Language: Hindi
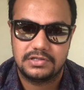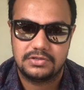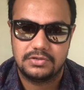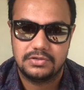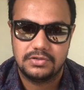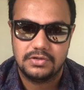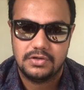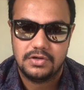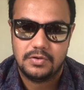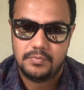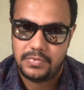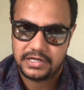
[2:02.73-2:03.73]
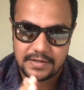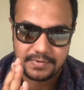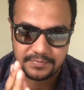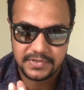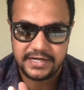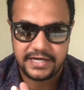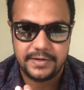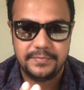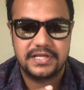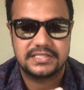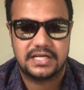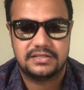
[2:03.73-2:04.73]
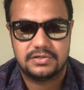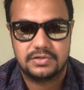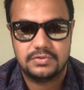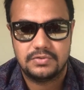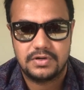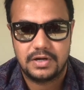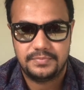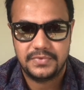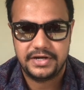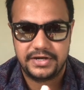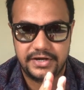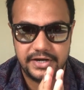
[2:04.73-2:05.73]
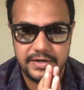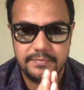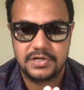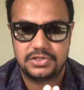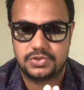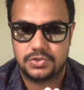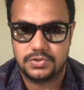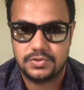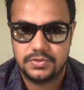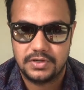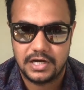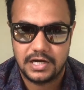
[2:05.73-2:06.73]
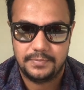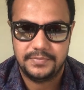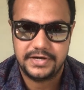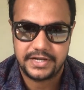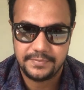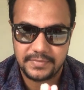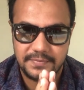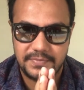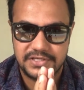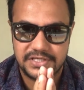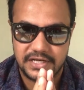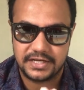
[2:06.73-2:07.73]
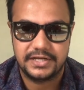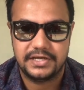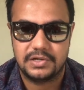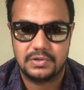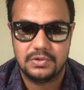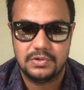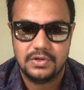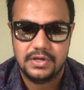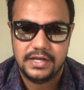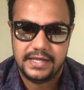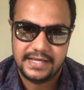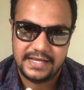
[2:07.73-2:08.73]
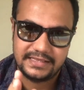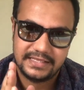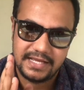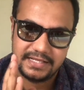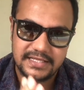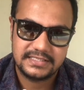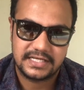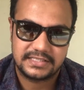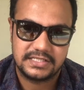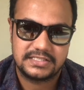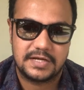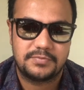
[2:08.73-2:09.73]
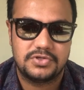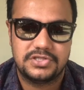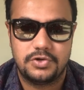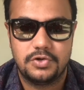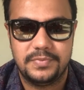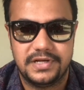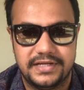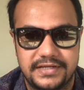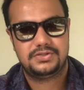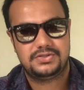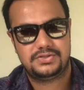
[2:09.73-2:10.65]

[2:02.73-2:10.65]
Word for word: वक्त हो बट आप अपने ड्रीम के साथ रहो अपना ड्रीम मत छोड़ो अपने ड्रीम के पीछे लगे रहो एक ना एक दिन सक्सेस आपको ज़रूर मिलेगी